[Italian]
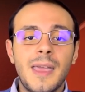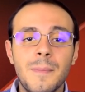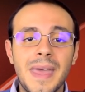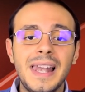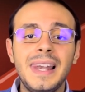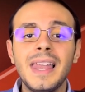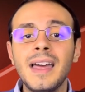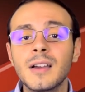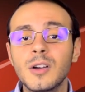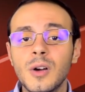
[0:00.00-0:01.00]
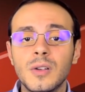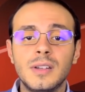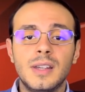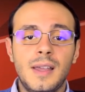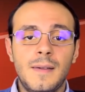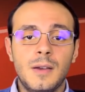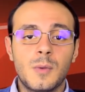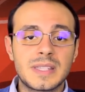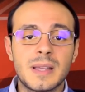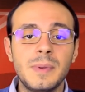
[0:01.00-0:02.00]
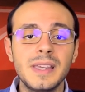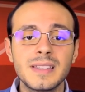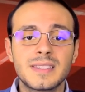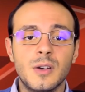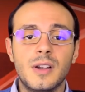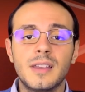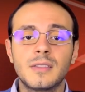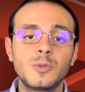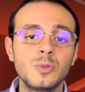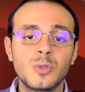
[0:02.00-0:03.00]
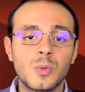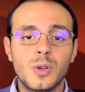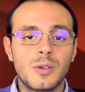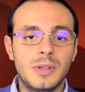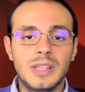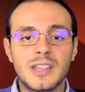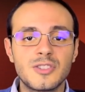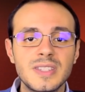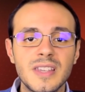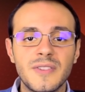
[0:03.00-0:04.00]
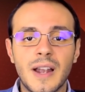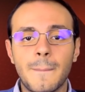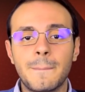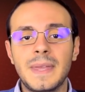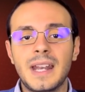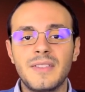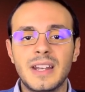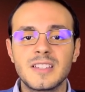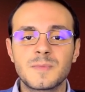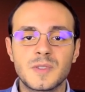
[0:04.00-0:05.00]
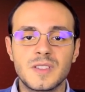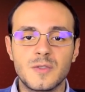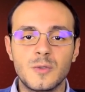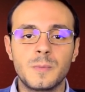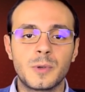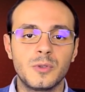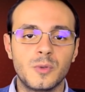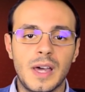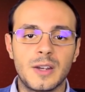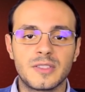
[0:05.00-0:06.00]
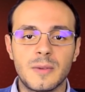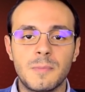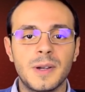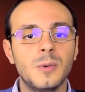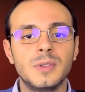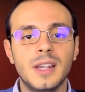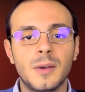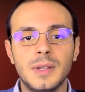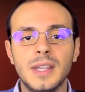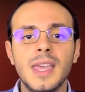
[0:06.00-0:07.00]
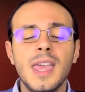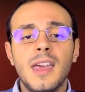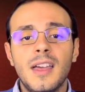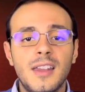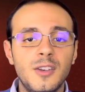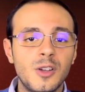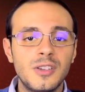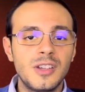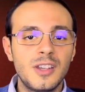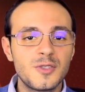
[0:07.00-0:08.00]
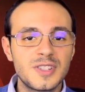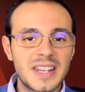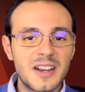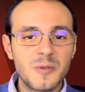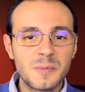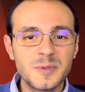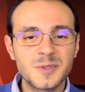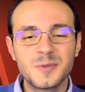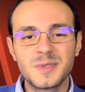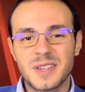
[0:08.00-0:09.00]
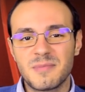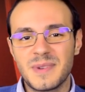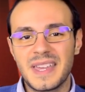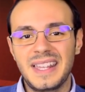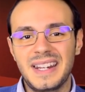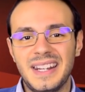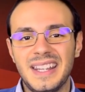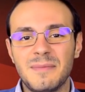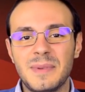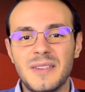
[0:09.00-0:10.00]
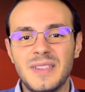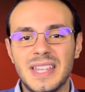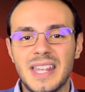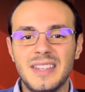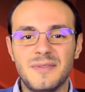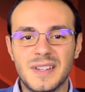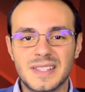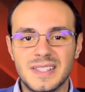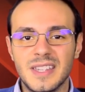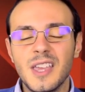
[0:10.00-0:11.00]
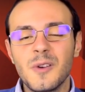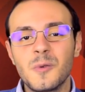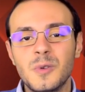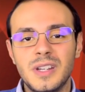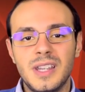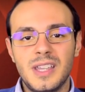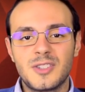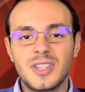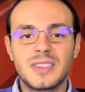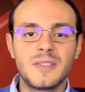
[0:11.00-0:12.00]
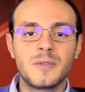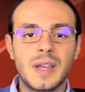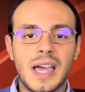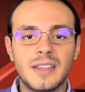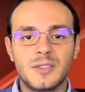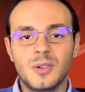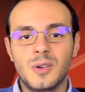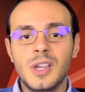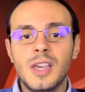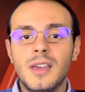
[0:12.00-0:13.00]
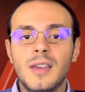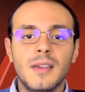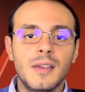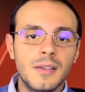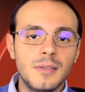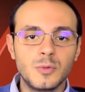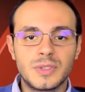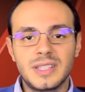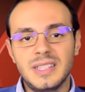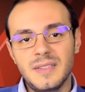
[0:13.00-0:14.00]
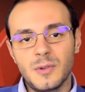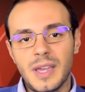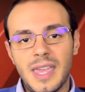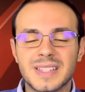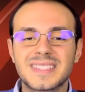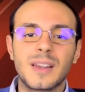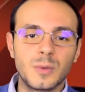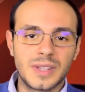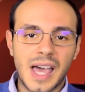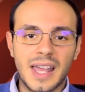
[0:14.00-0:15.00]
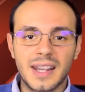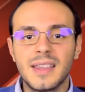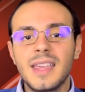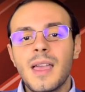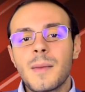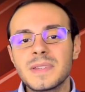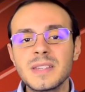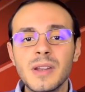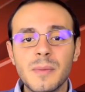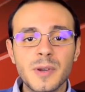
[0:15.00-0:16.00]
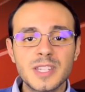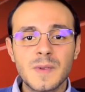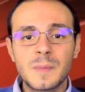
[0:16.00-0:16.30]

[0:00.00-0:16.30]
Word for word: e bella con eh, questa applicazione, tutto quello che, che, ci servirà per avere a disposizione un prontuario sempre utile, quindi eh, non, non, ci saranno più scuse per, per evitare di farsi un centrifugato eh, nutritivo e salutare. Passiamo alla prossima